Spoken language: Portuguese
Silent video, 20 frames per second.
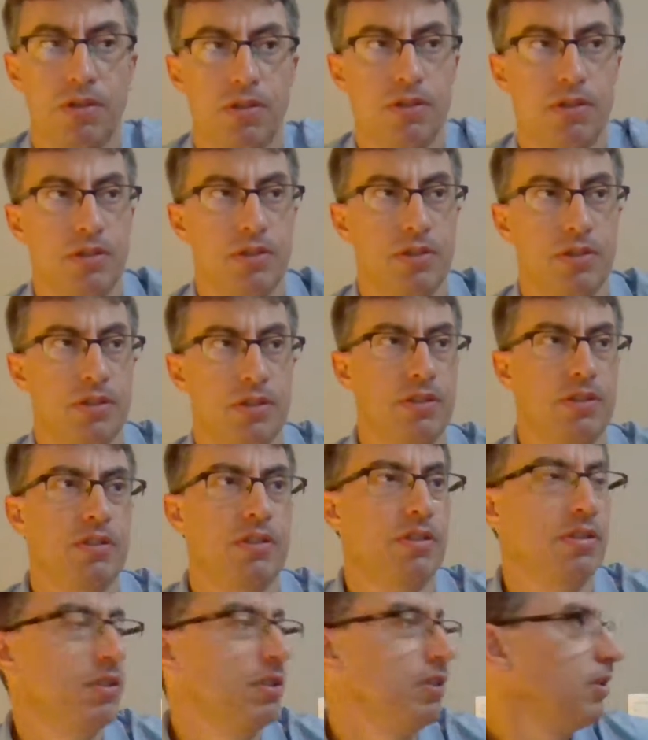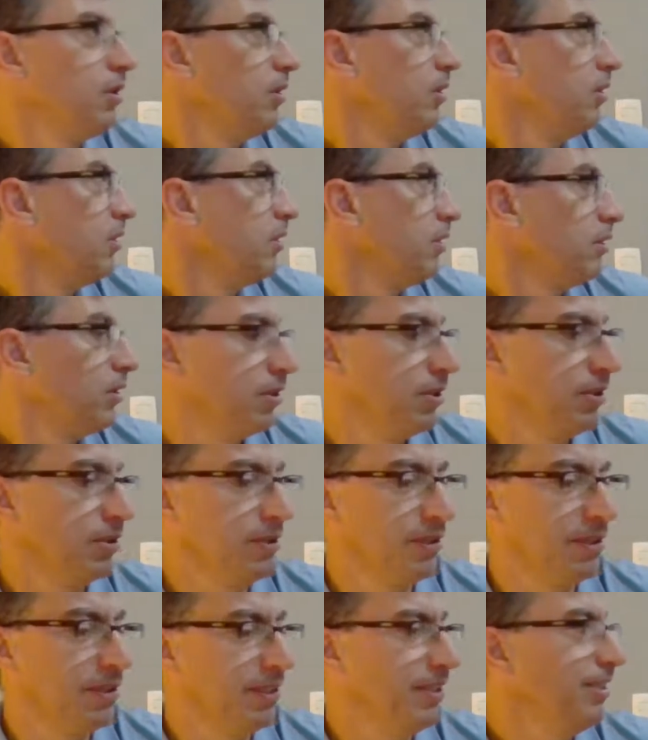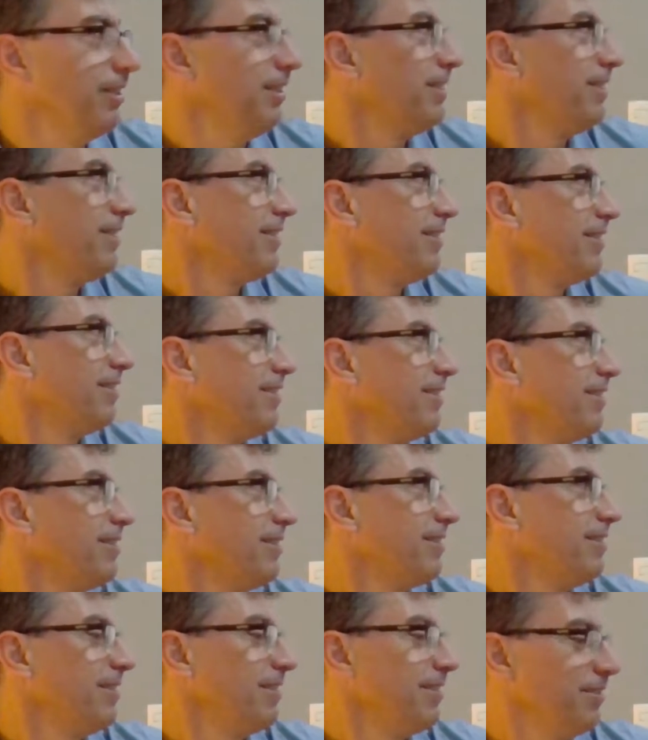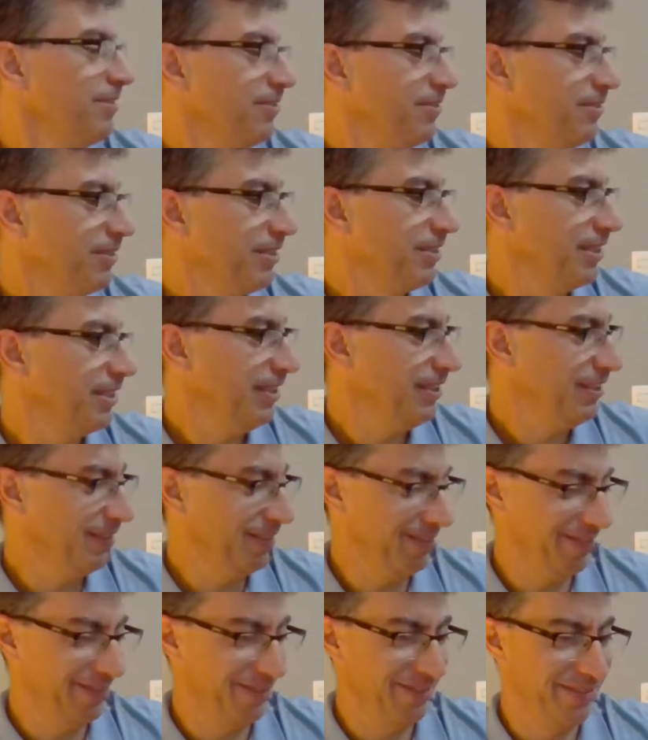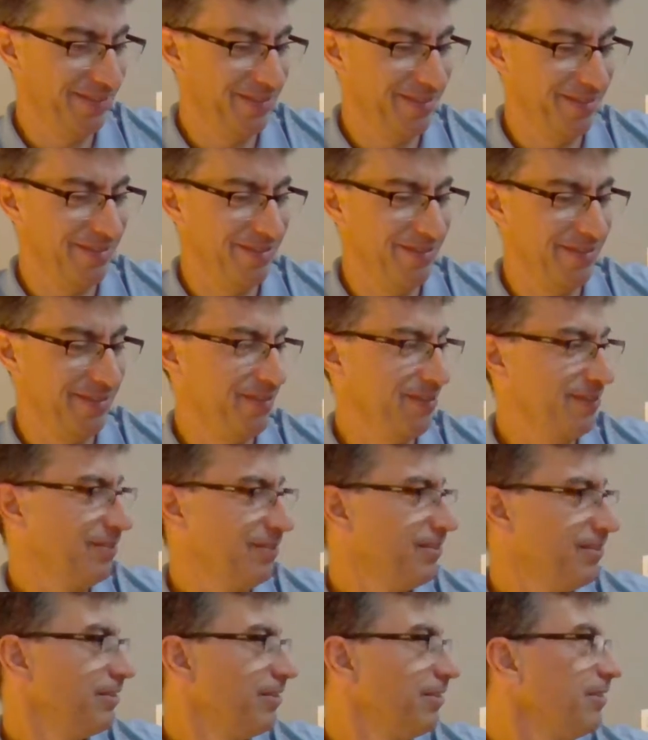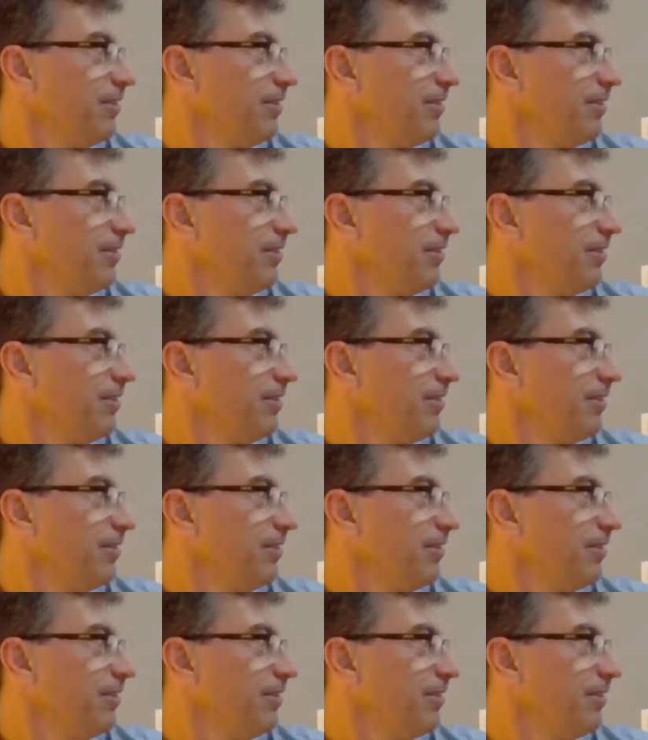todo com esse copo aí. Hum. Ah, já. O quê? A joinha de